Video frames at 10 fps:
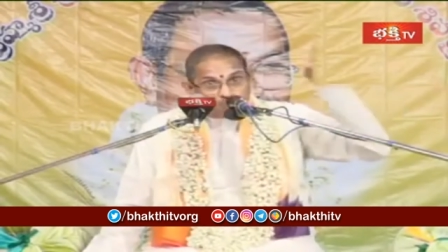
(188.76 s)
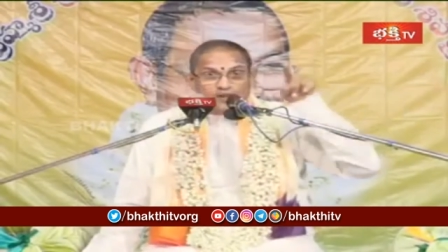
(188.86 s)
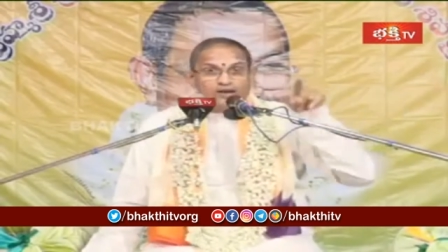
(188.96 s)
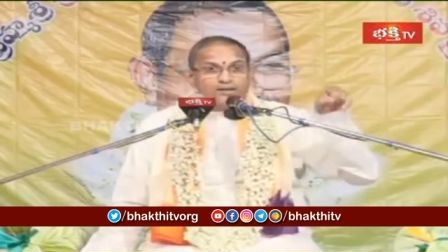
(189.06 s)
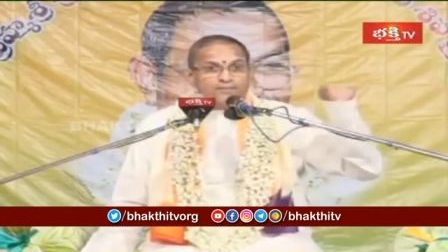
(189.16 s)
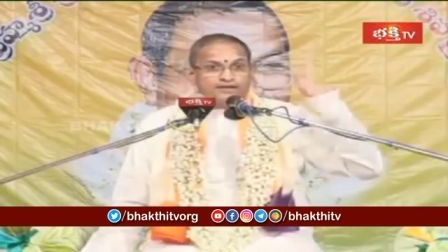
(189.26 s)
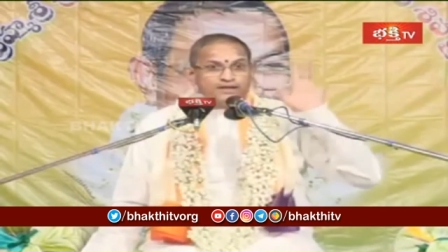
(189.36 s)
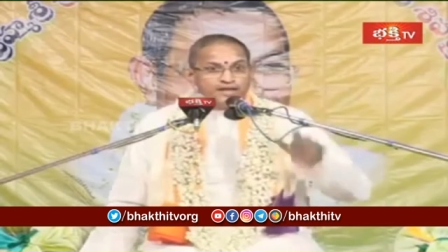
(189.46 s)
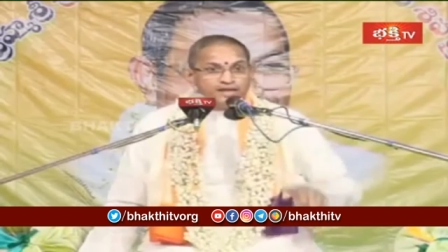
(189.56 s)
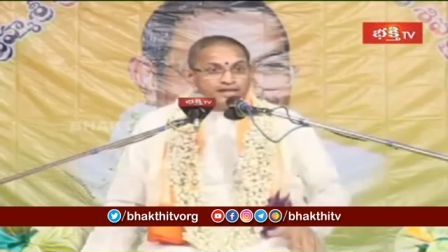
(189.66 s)
రూపం
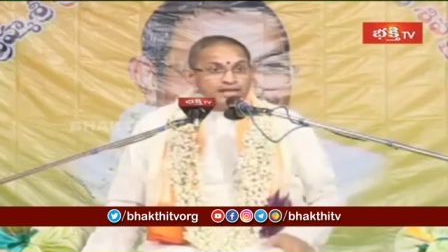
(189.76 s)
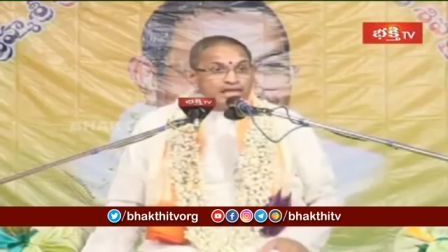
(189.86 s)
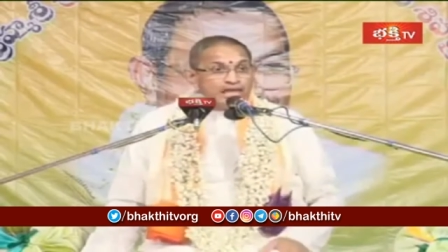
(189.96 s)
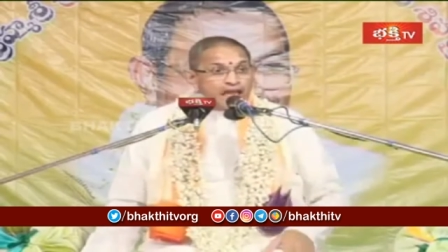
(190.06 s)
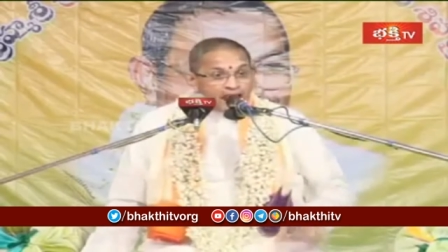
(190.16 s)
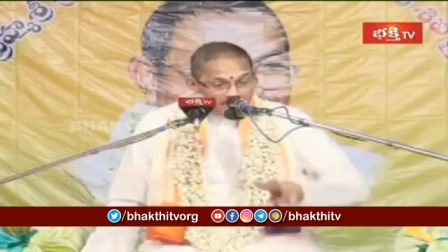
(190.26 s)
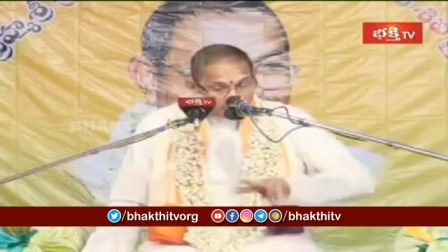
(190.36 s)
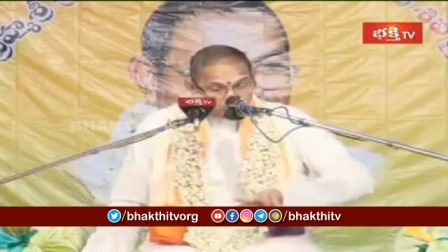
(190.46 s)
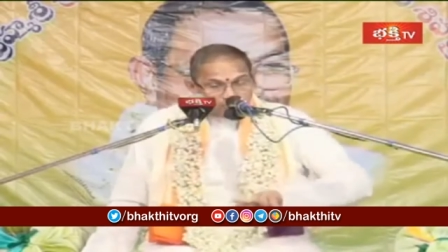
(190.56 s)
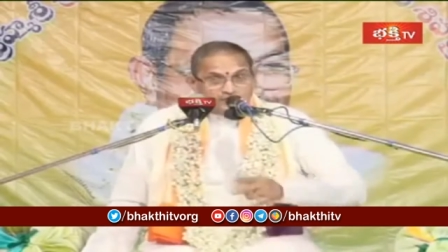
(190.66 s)
కాబట్టి
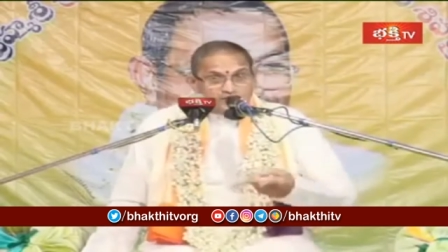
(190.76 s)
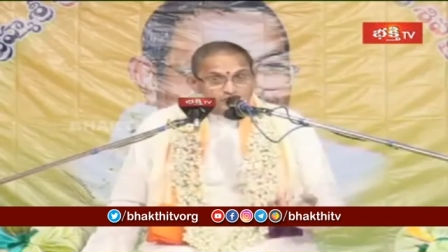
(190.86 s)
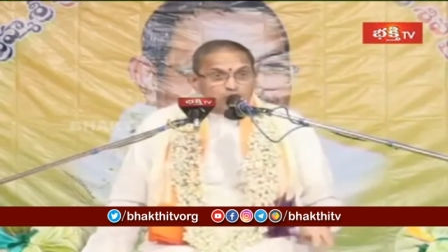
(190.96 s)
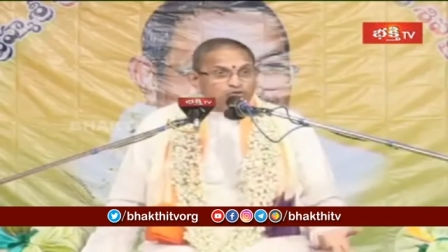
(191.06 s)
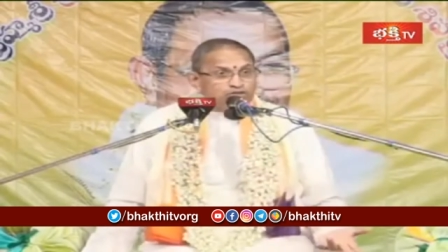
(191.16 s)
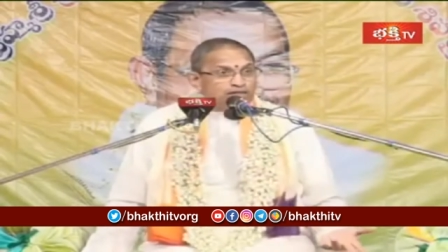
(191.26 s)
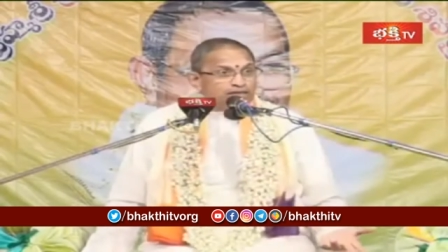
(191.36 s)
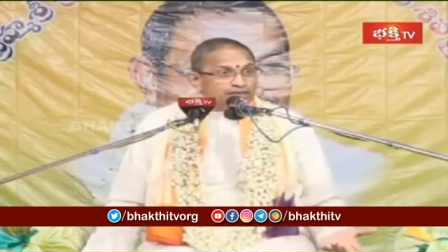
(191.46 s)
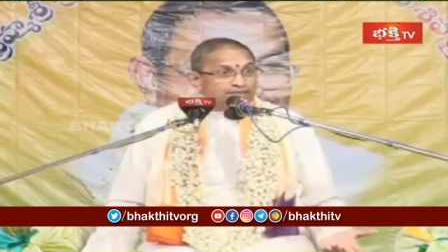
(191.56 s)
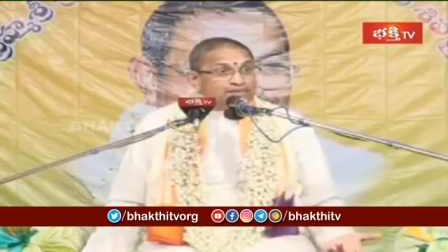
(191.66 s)
అటువంటి మూర్తి
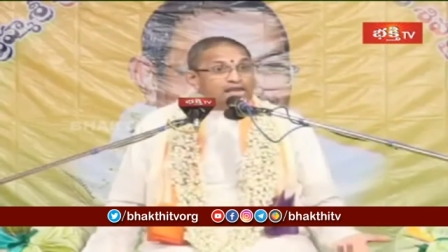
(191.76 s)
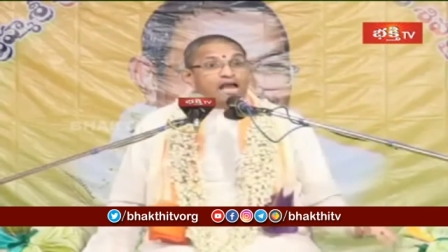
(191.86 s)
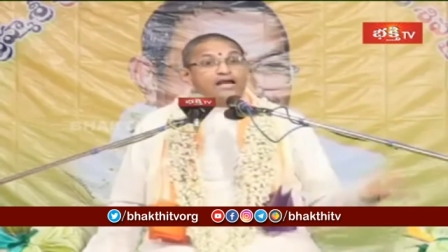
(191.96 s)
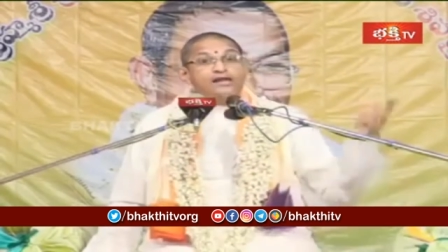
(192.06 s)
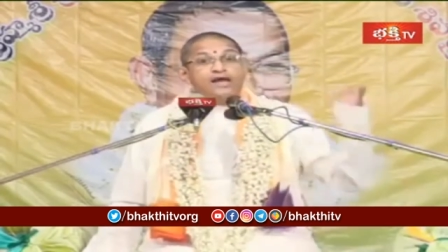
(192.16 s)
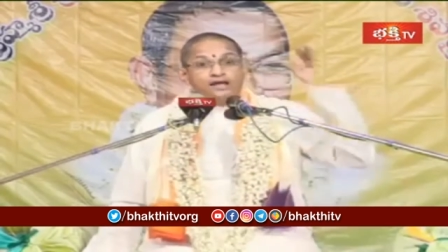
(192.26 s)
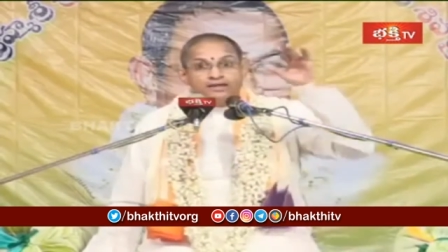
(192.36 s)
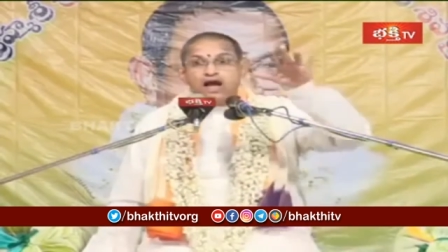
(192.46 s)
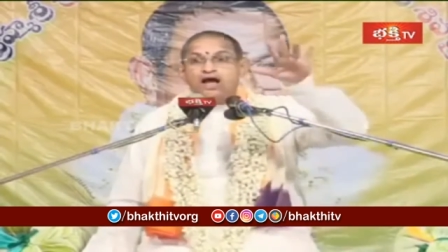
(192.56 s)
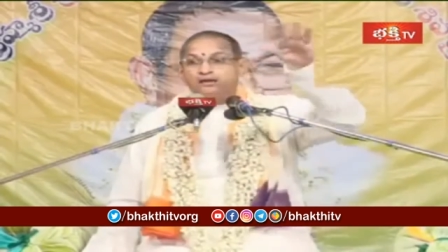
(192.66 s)
కనుక
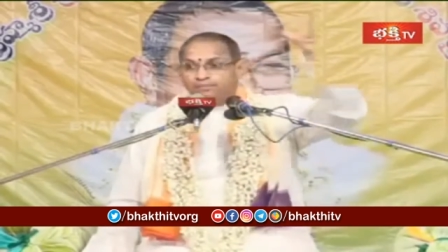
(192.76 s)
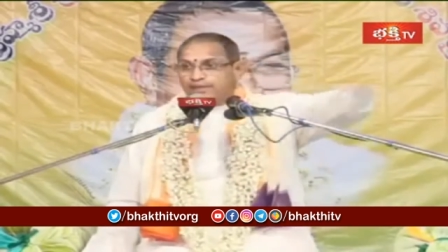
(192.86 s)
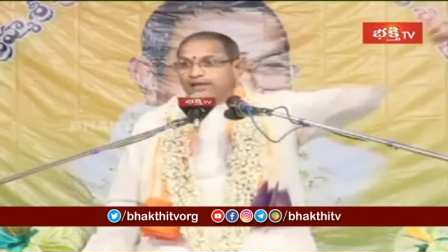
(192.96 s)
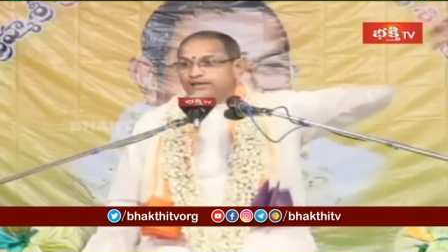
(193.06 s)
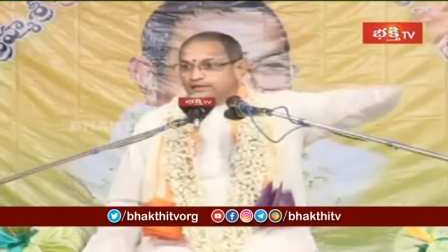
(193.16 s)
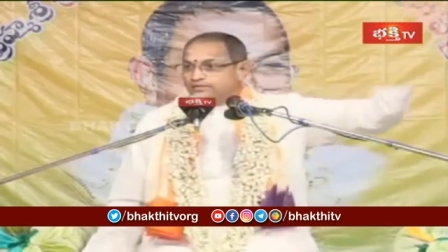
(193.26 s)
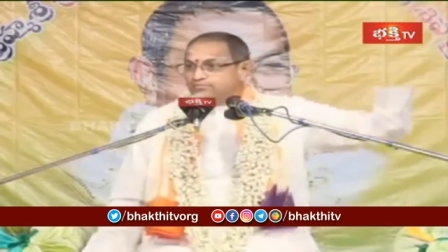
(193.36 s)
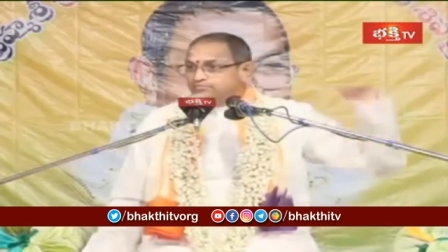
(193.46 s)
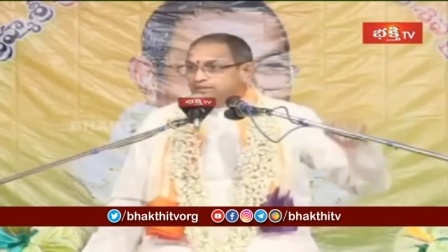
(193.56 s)
త్యాగరాజ అని పేరు ఆయనకి